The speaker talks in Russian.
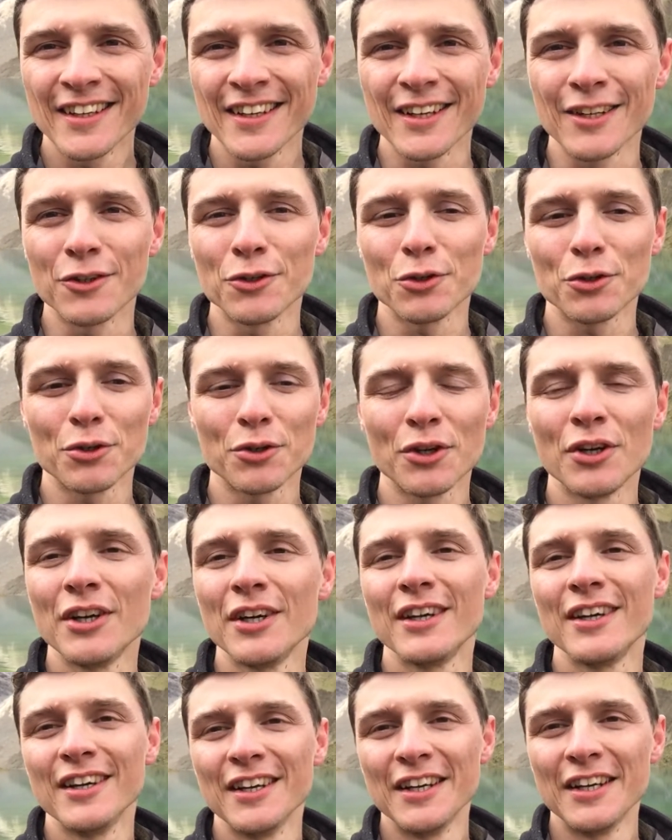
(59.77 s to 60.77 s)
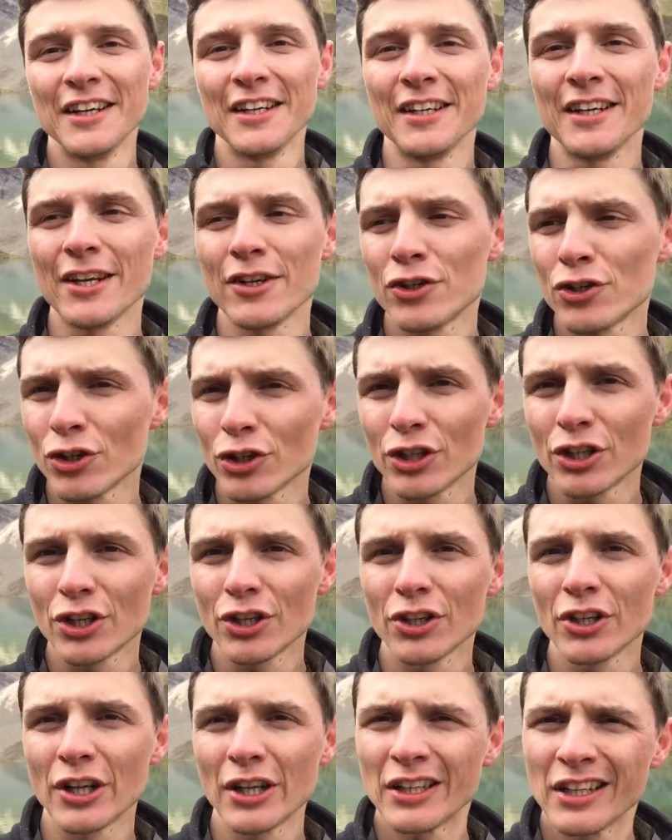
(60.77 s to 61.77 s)
которую я еще
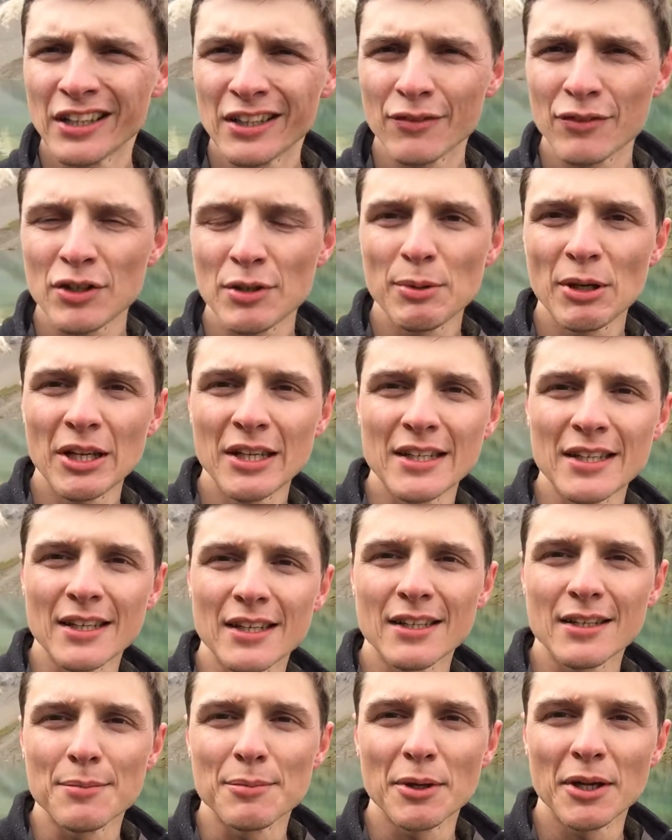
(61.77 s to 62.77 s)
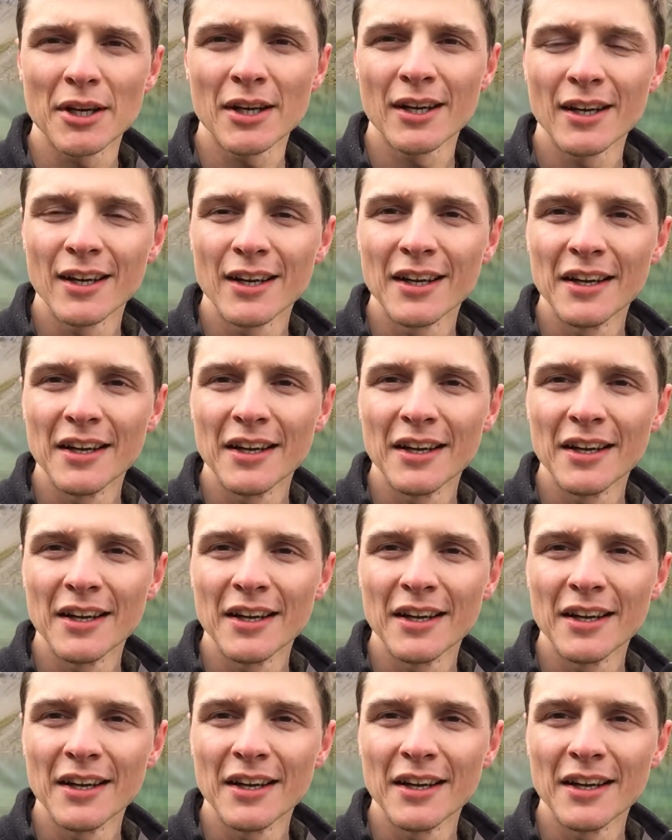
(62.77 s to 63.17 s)
открыл когда-то в Тибете и теперь